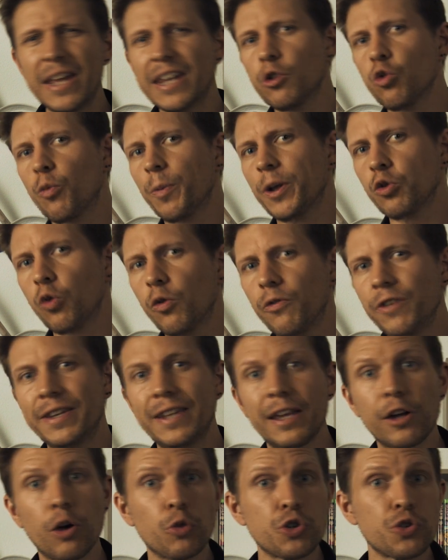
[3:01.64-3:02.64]
n'allons pas trop vite
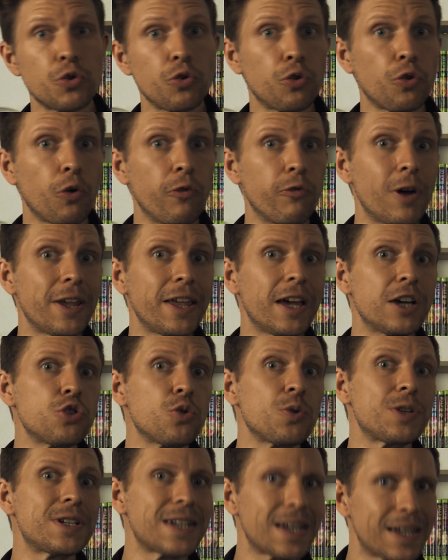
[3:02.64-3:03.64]
et commençons notre voyage
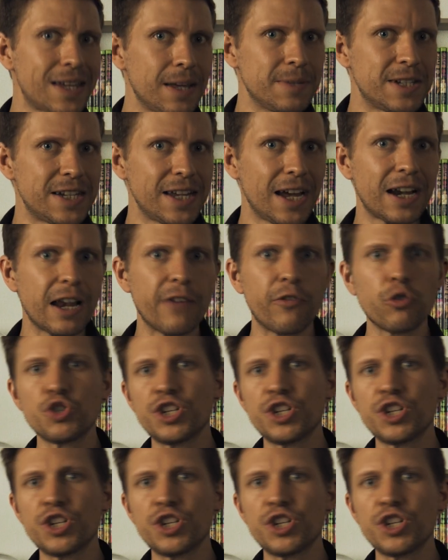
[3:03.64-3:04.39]
au 5e siècle avant